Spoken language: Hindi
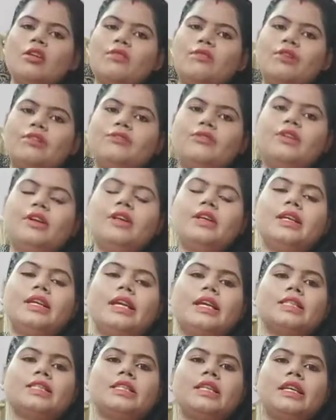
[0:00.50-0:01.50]
एवरीवन
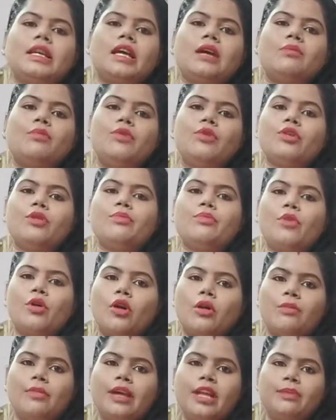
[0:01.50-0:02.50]
कैसे हैं आप लोग
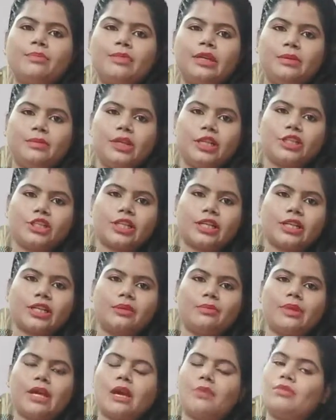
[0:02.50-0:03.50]
मॉम एंड बेबी
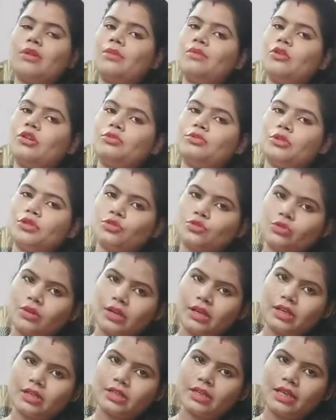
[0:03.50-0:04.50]
चैनल में आपका बहुत बहुत
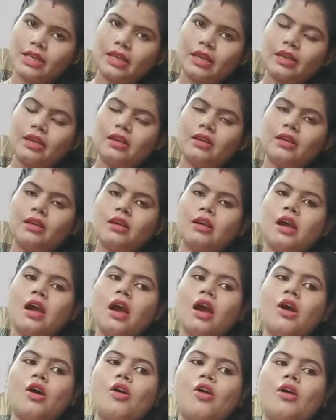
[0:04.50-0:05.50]
स्वागत है
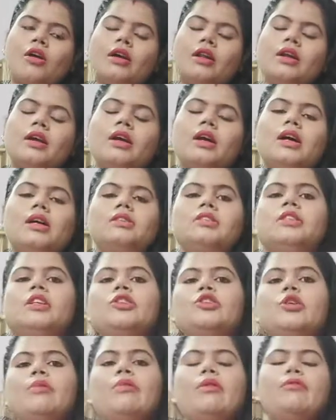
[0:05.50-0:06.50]
और आज
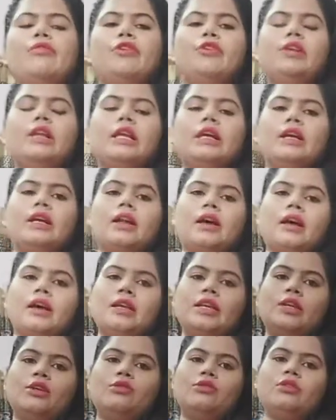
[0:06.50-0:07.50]
का जो मैं वीडियो लेकर
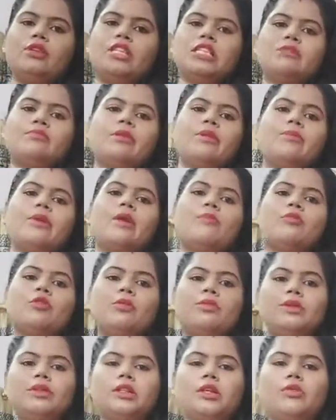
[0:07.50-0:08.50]
आई हूँ इसमें मैं
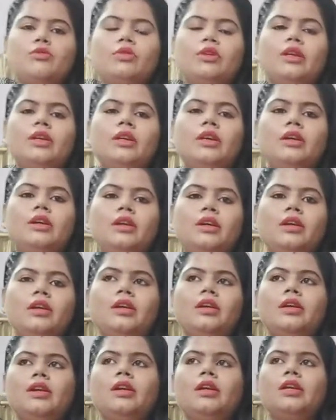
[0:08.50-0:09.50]
आपको बताऊँगी
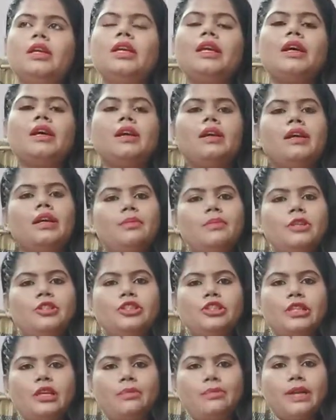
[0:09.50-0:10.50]
कि अगर बच्चा